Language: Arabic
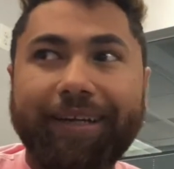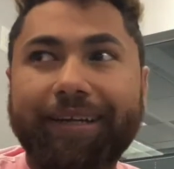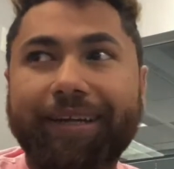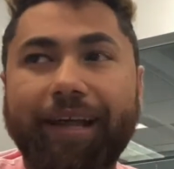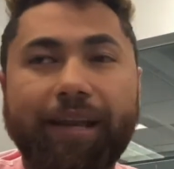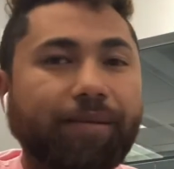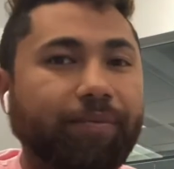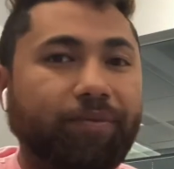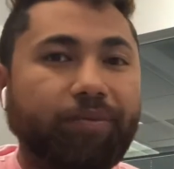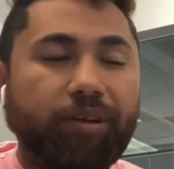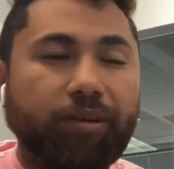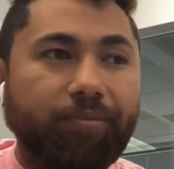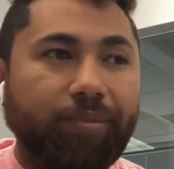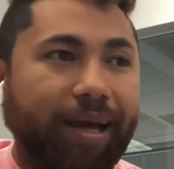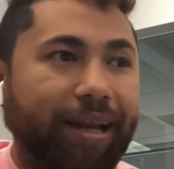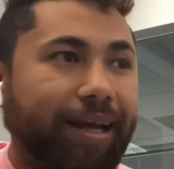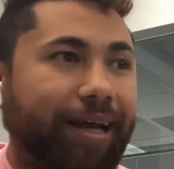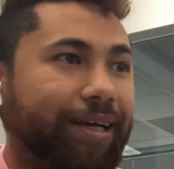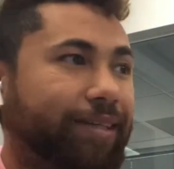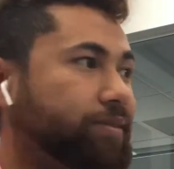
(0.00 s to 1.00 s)
كلام في
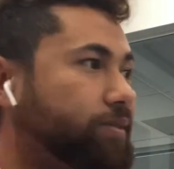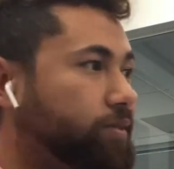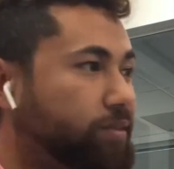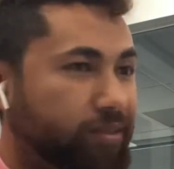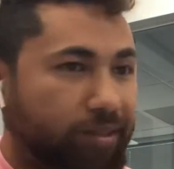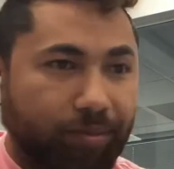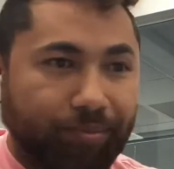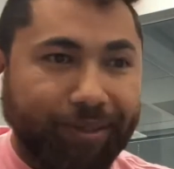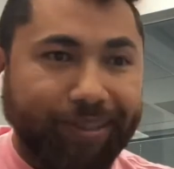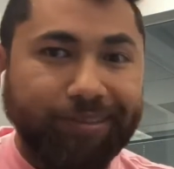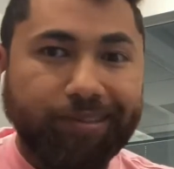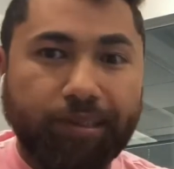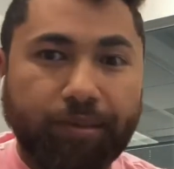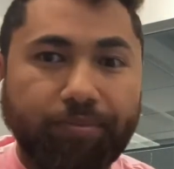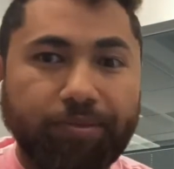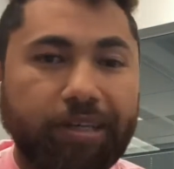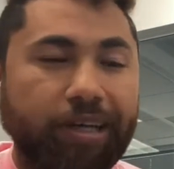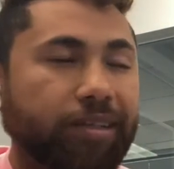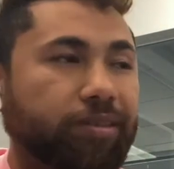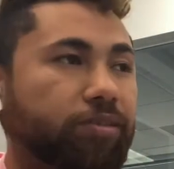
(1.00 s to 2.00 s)
البلح الدنيا بايظه
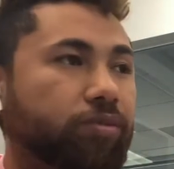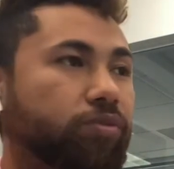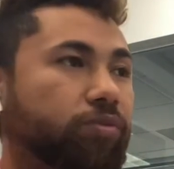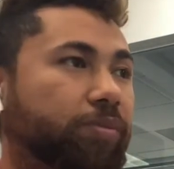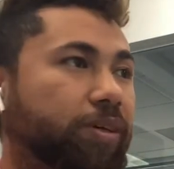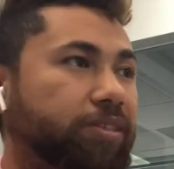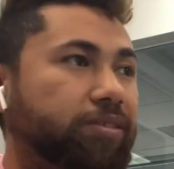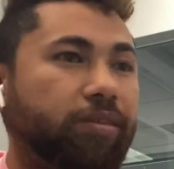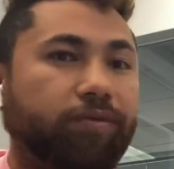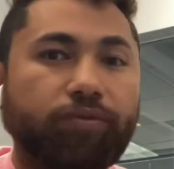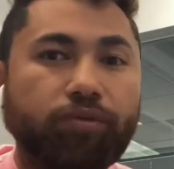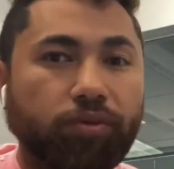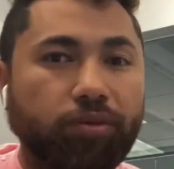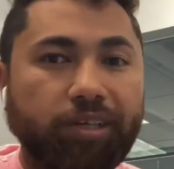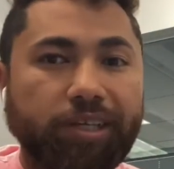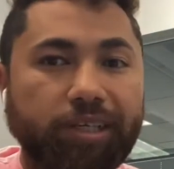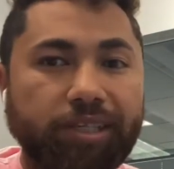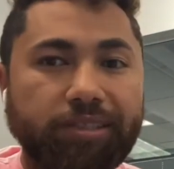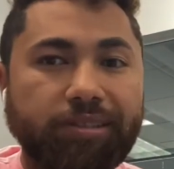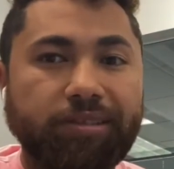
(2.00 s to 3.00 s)
بجد وبايظه في
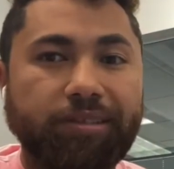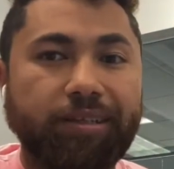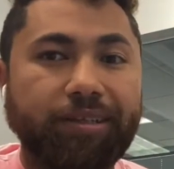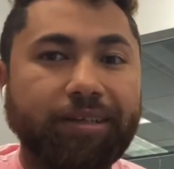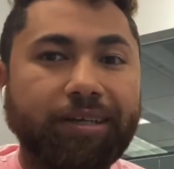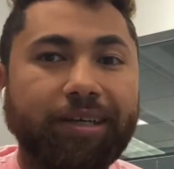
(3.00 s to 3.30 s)
كل حته